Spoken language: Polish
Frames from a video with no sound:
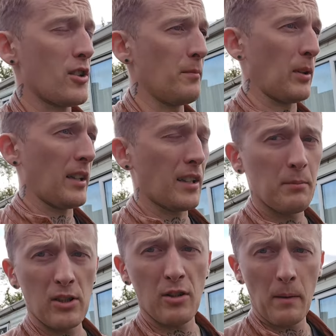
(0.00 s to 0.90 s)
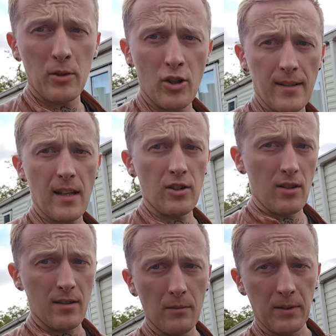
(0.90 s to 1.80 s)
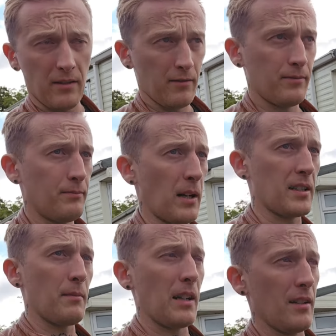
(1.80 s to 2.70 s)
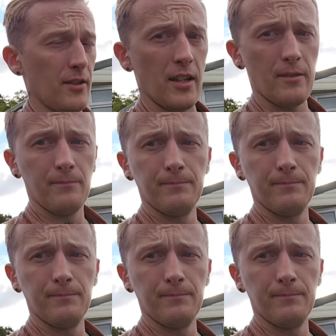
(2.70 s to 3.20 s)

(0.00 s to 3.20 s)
rzeźki poranek. Chyba dzisiaj ma być 16 stopni maksymalnie w dzień.